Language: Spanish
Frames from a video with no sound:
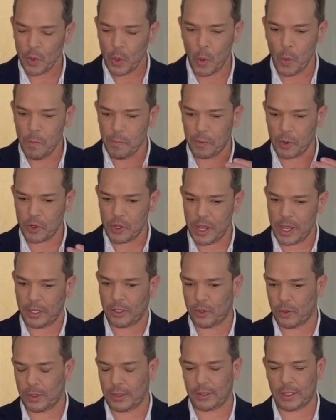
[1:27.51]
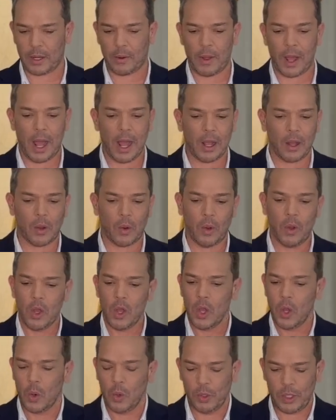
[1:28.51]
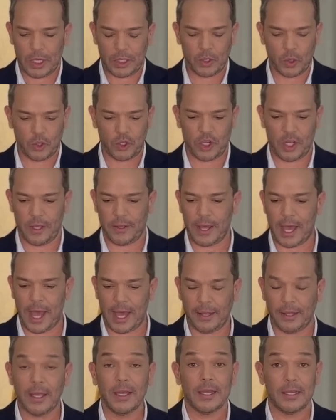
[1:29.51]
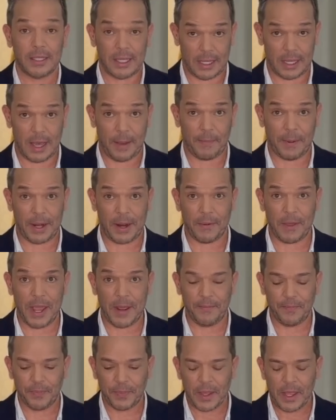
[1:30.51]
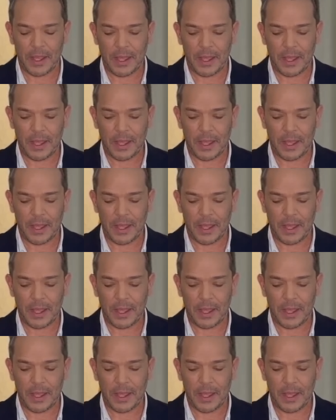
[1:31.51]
un proyecto de trabajo, una sociedad, se da para bien.